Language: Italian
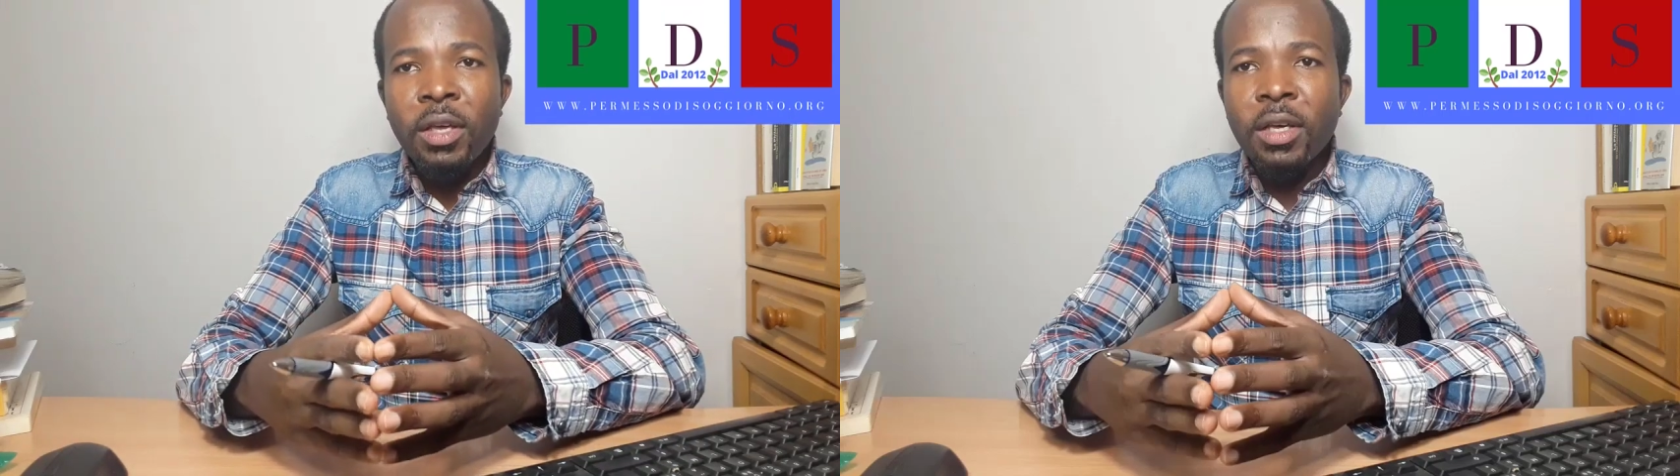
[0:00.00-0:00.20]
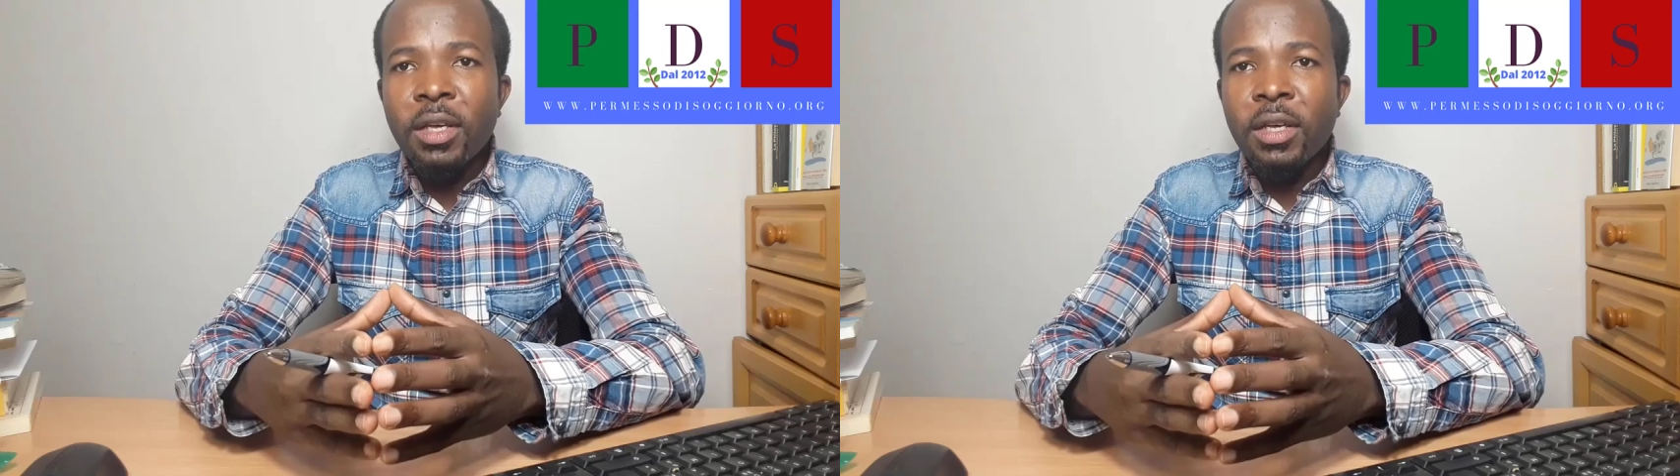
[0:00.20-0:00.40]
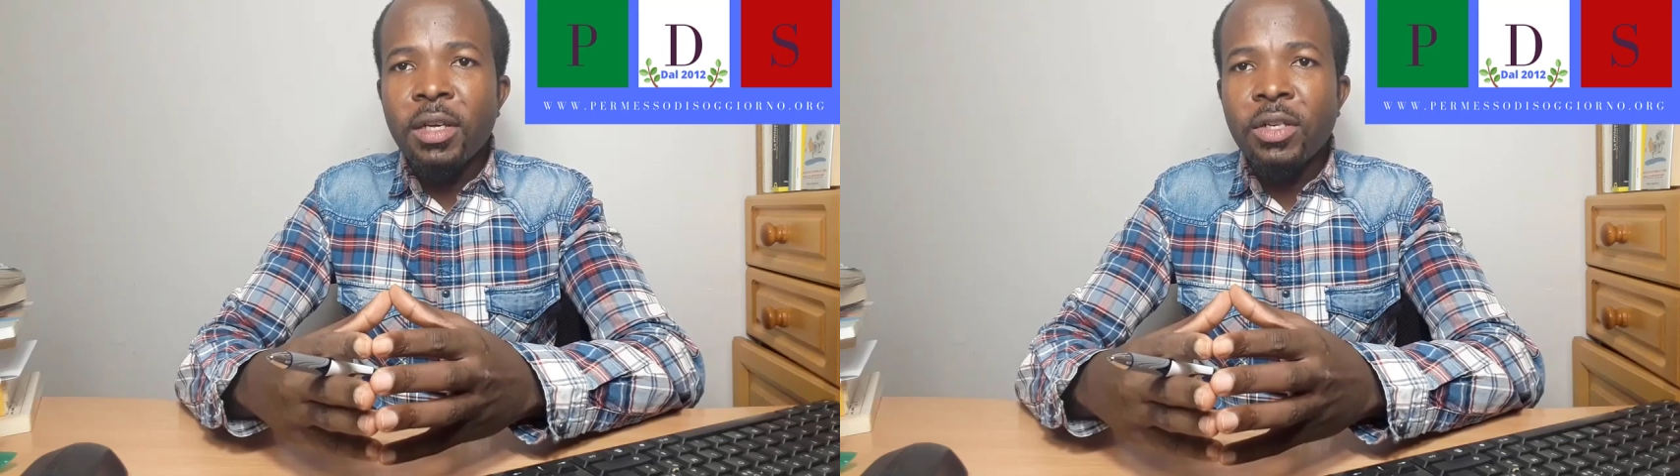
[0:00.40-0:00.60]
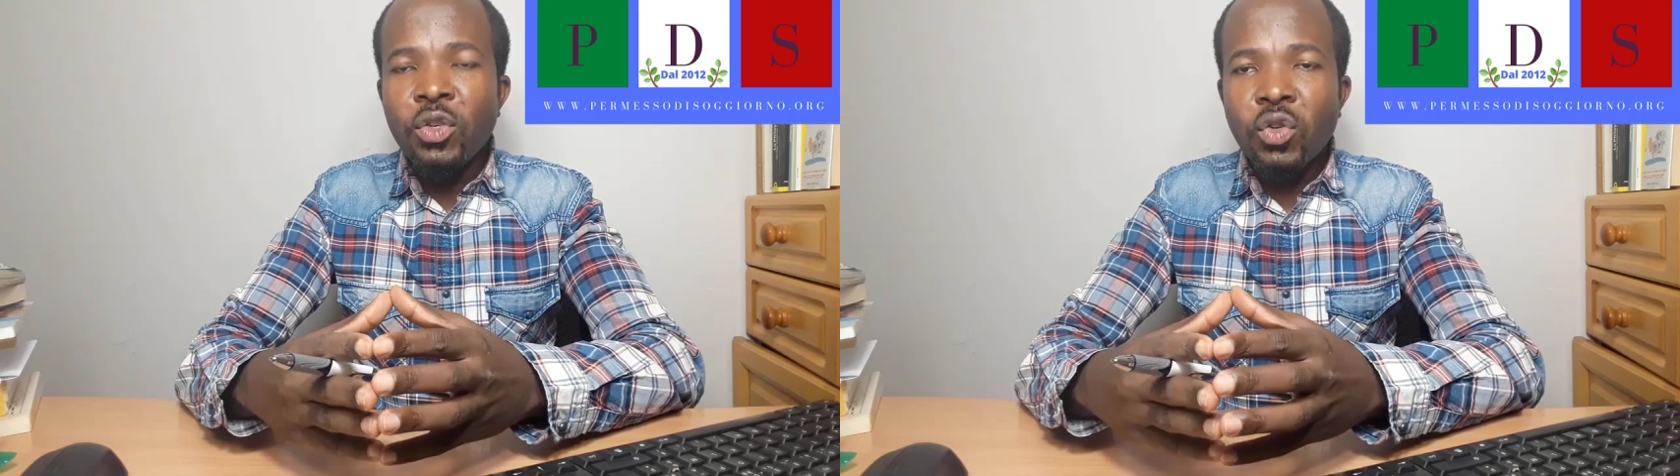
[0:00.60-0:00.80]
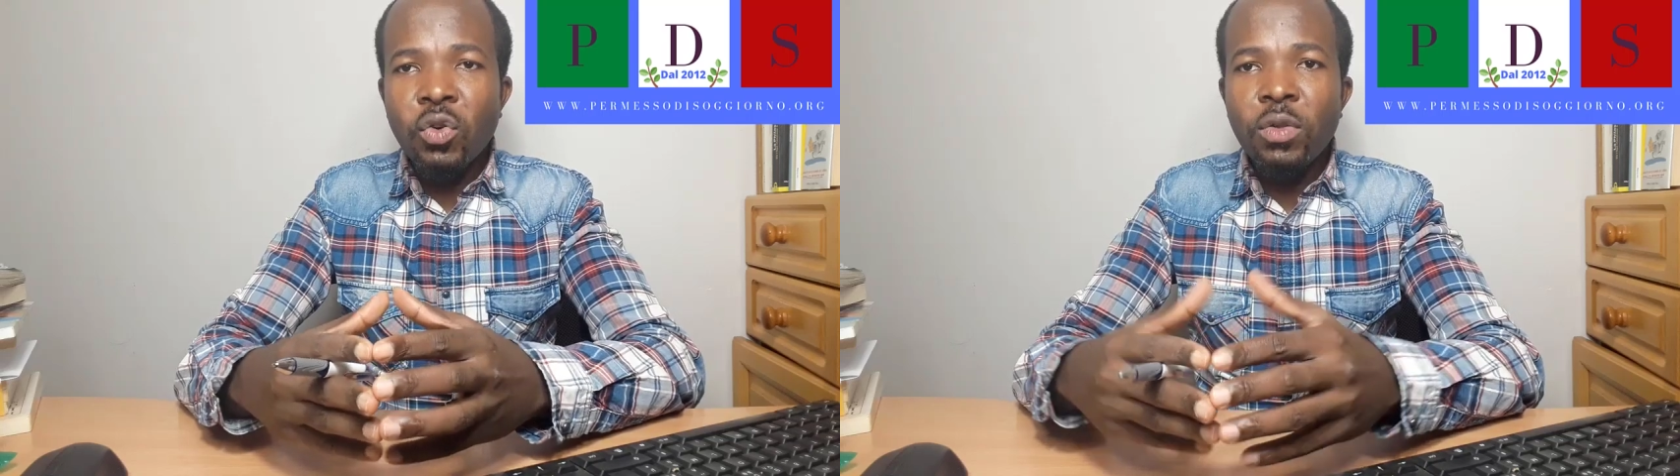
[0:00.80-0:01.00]
eh, ci
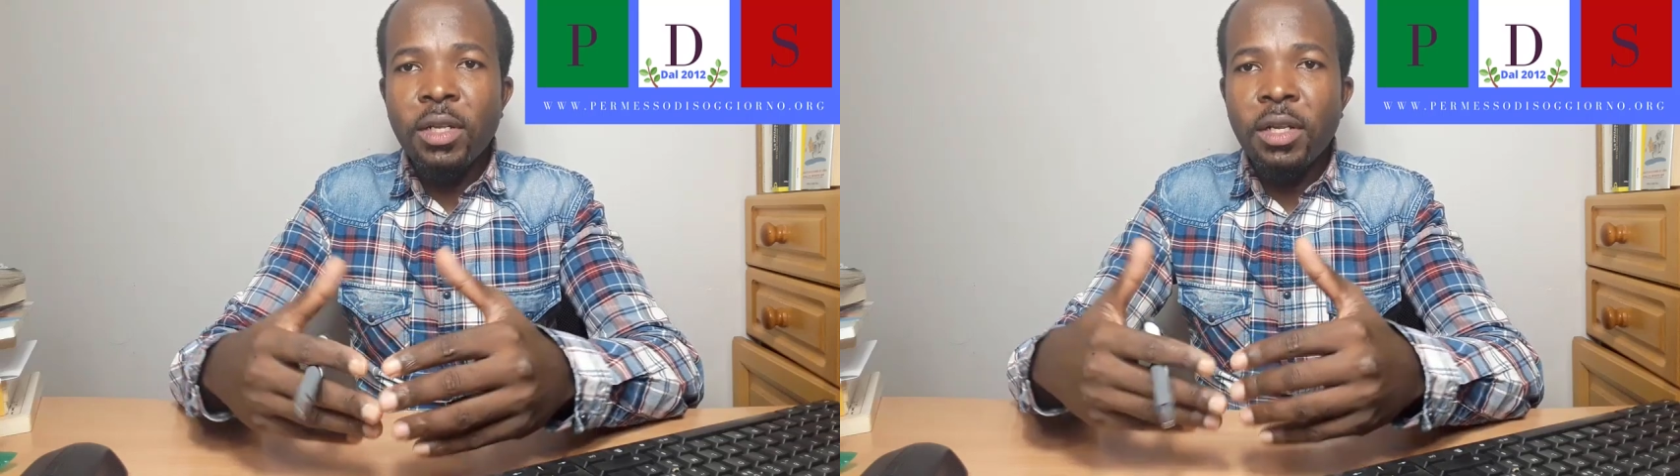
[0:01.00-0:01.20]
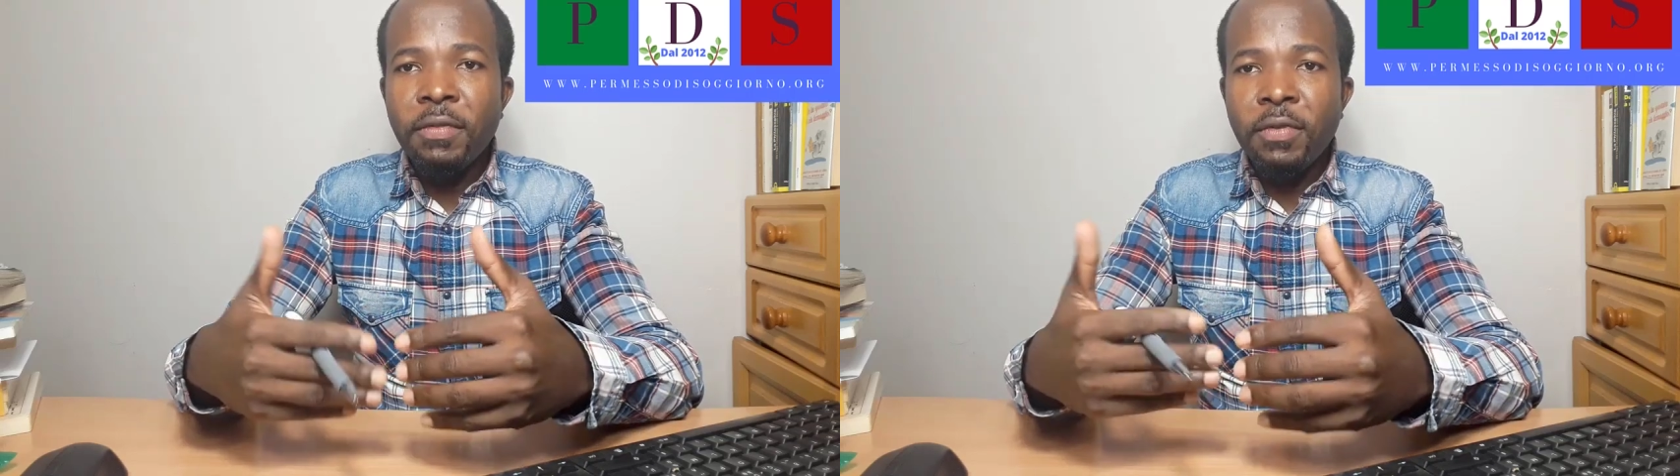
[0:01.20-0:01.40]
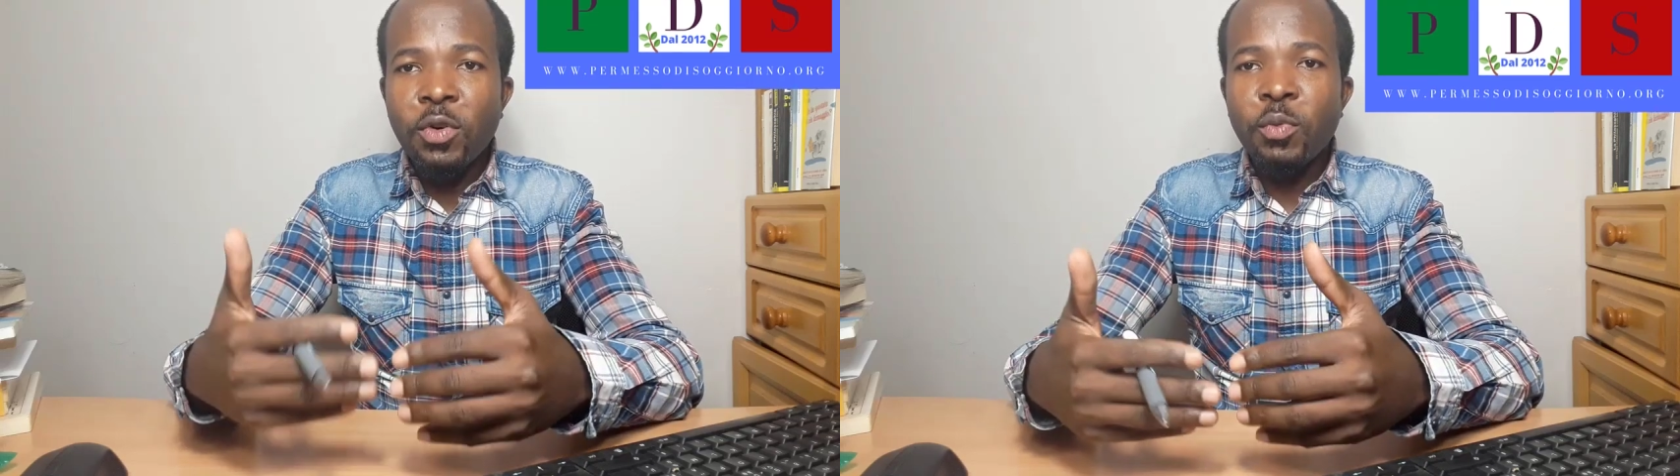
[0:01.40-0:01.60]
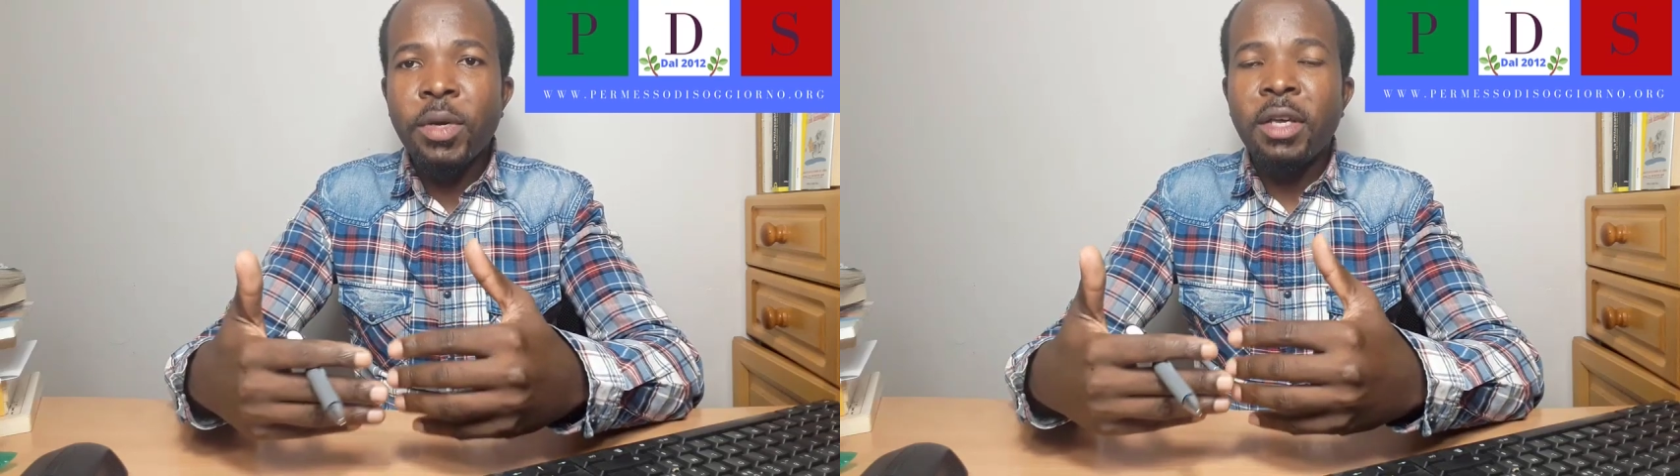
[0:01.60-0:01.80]
sono delle riforme